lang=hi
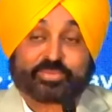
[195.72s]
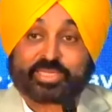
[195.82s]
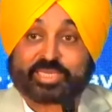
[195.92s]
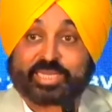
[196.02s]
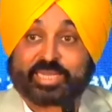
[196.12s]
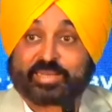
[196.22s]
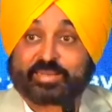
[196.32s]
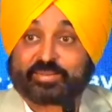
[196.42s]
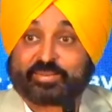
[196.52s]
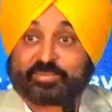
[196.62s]
इसलिए
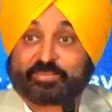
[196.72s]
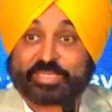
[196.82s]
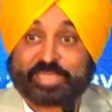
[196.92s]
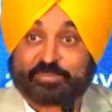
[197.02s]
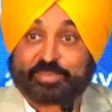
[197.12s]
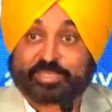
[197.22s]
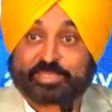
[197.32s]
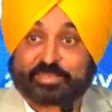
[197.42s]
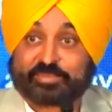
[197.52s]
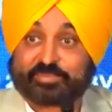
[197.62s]

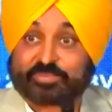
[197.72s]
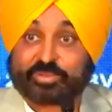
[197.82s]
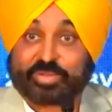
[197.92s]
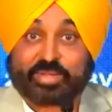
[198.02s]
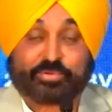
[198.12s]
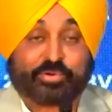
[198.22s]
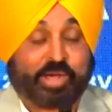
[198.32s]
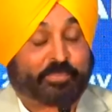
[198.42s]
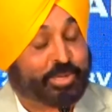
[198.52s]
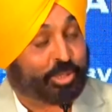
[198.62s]
पंजाबीज जो हैं वो
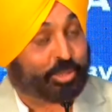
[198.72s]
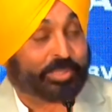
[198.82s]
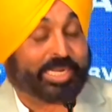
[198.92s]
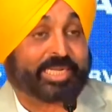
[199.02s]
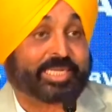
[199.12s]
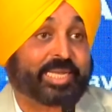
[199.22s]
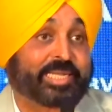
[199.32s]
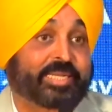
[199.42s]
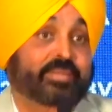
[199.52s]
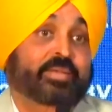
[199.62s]
अपनी हॉस्पिटलिटी के
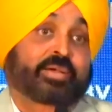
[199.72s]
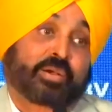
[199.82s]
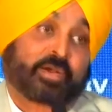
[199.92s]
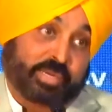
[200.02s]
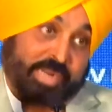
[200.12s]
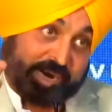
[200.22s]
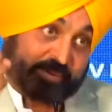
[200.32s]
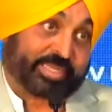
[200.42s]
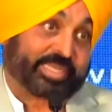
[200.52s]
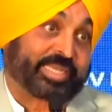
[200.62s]
लिए और
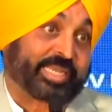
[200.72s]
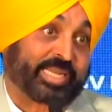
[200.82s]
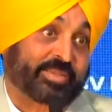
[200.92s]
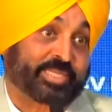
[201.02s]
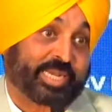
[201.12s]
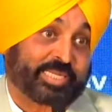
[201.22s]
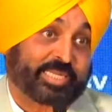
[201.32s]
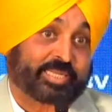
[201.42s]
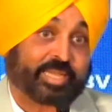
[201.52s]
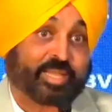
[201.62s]
हार्ड वर्किंग के लिए भी जाने
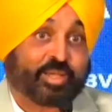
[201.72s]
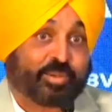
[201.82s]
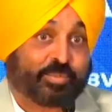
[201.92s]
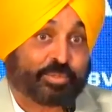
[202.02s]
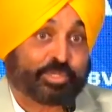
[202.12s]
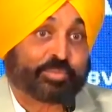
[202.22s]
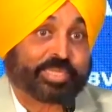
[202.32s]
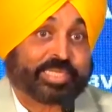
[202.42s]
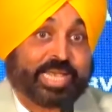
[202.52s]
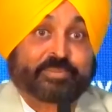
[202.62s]
जाते हैं मुझे
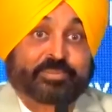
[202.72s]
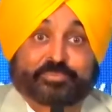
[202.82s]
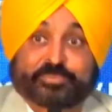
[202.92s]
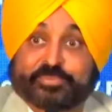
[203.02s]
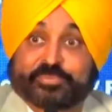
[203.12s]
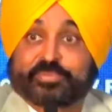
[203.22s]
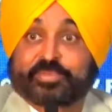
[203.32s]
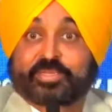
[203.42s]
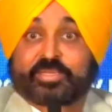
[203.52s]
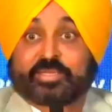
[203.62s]
उम्मीद है
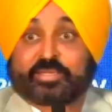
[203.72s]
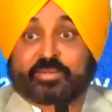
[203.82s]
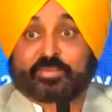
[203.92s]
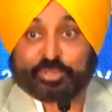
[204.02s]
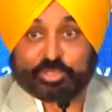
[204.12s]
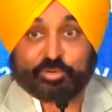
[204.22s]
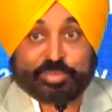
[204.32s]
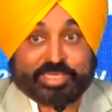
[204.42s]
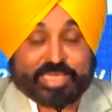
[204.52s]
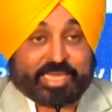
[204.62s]
मुझे
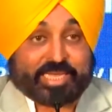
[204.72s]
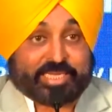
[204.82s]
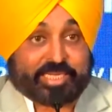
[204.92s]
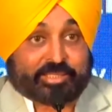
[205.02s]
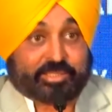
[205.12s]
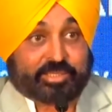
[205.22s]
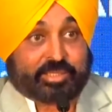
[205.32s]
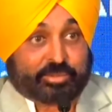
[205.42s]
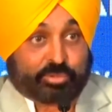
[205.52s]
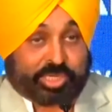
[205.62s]
उम्मीद है कि ये
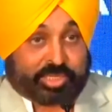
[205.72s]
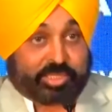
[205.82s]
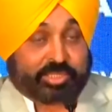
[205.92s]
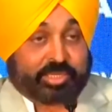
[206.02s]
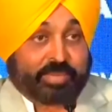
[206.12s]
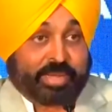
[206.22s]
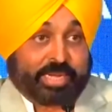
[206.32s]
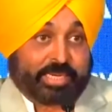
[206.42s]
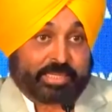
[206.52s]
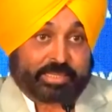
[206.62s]
जो 36
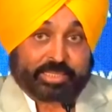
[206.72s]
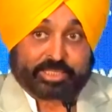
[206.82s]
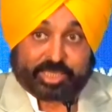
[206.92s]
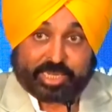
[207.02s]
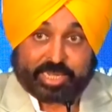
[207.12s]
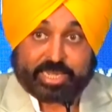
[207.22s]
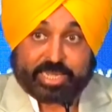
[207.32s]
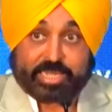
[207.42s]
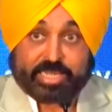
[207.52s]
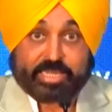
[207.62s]
हमारे टीचर गए हैं